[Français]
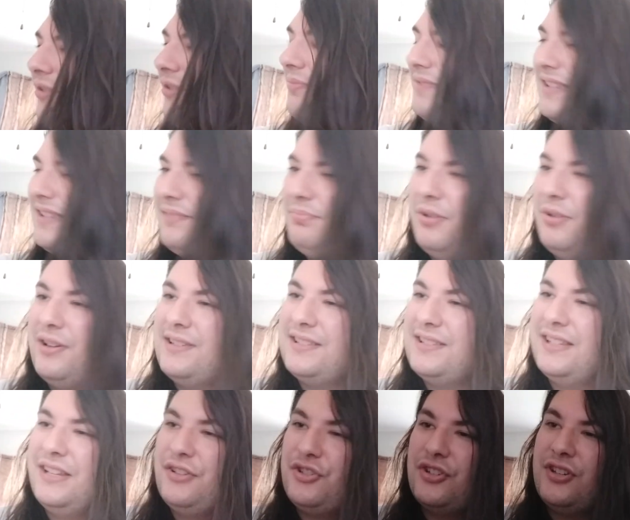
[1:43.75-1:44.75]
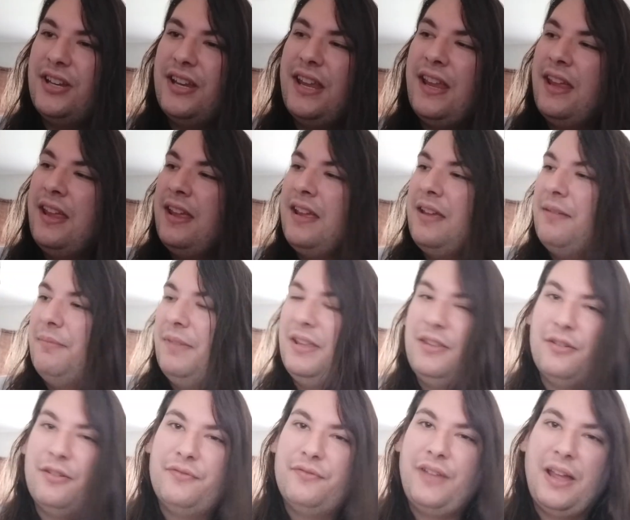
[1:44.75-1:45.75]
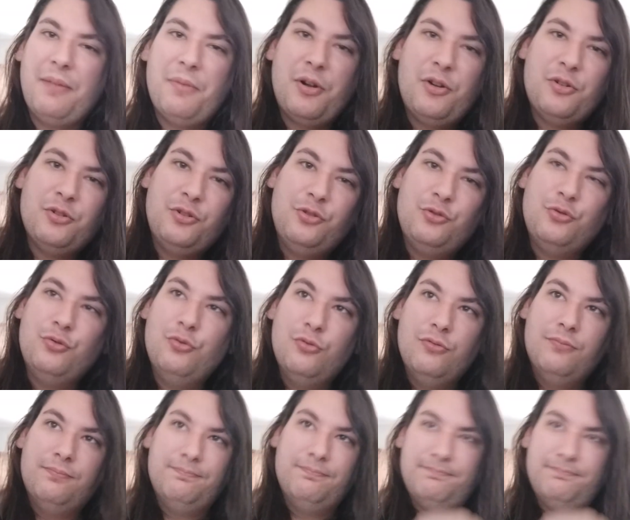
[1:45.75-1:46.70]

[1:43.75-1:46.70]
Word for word: Il y a un petit buzz léger, mais il y a vraiment un goût